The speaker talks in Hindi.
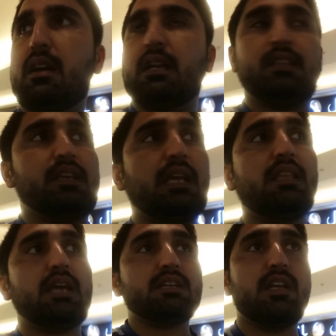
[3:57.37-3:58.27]
करते हैं
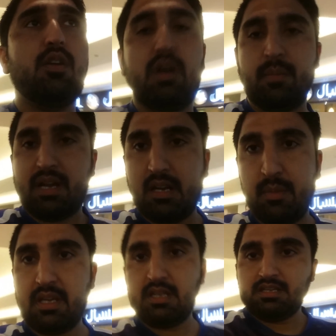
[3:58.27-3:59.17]
कहते यार ये लोग अमेरिका
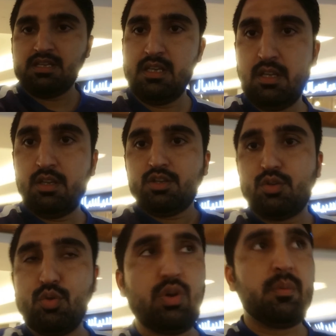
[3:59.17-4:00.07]
में
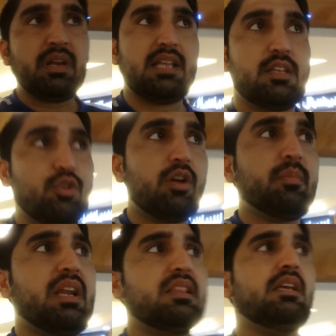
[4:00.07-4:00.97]
यूके में रहते हैं यूरोप
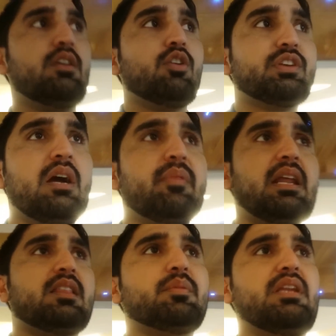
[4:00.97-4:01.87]
में रहते हैं ये लोग यहाँ पे
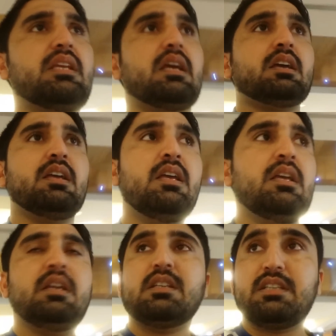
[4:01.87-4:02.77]
रहते भी नहीं
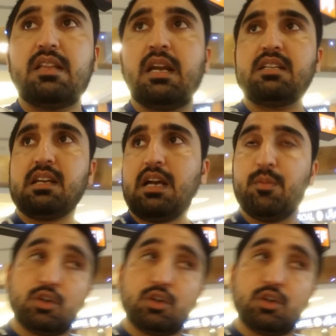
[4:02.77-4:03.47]
हैं ये इतना अच्छा काम